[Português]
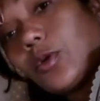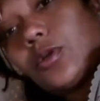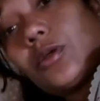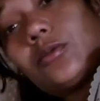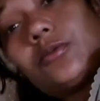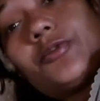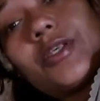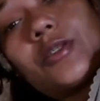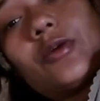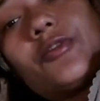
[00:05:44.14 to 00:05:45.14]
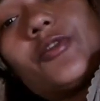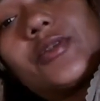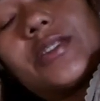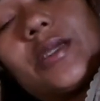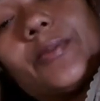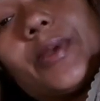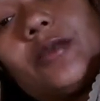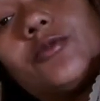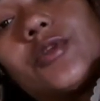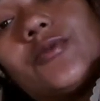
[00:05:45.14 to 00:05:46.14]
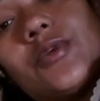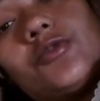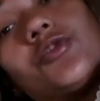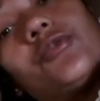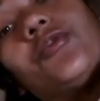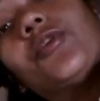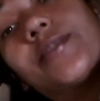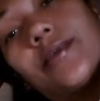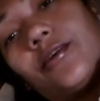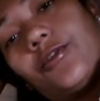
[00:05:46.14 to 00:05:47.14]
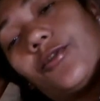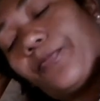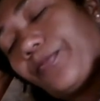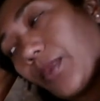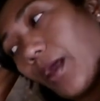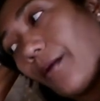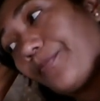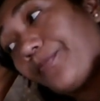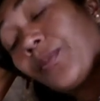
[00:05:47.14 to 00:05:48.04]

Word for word: tô dando, fazendo uma forcinha para ir nos vídeos de vocês, tá?